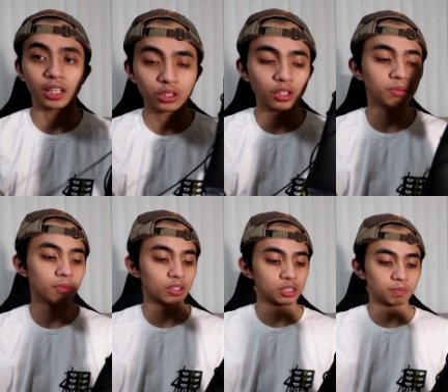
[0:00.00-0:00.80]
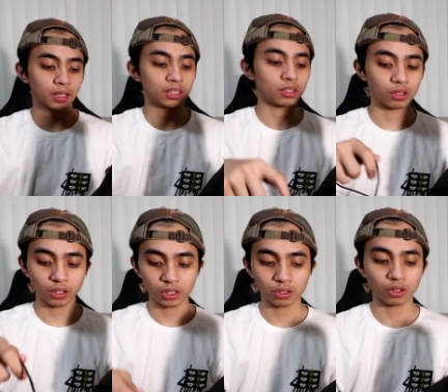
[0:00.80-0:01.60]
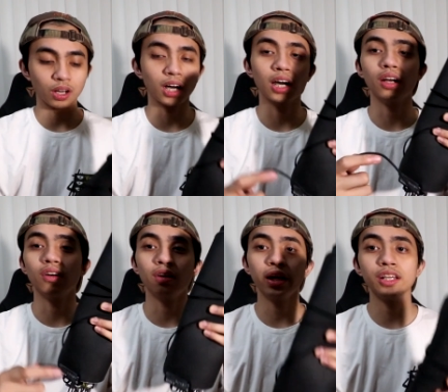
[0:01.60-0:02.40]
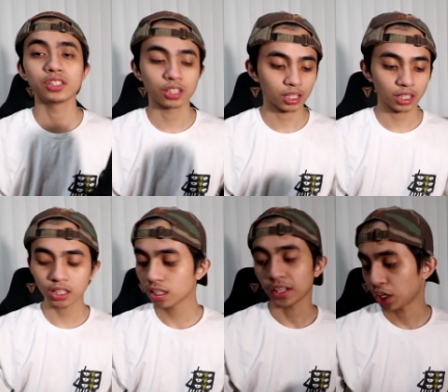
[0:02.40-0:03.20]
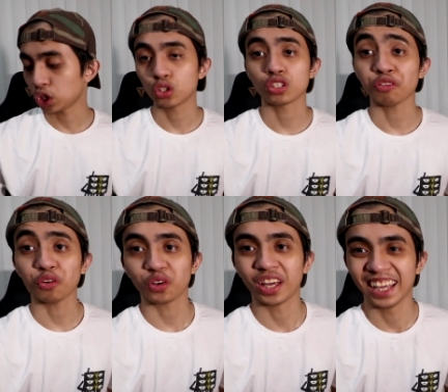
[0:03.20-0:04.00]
Ito yung mousepad ko. Ito ang Razer. Ito na dito sa phone ko.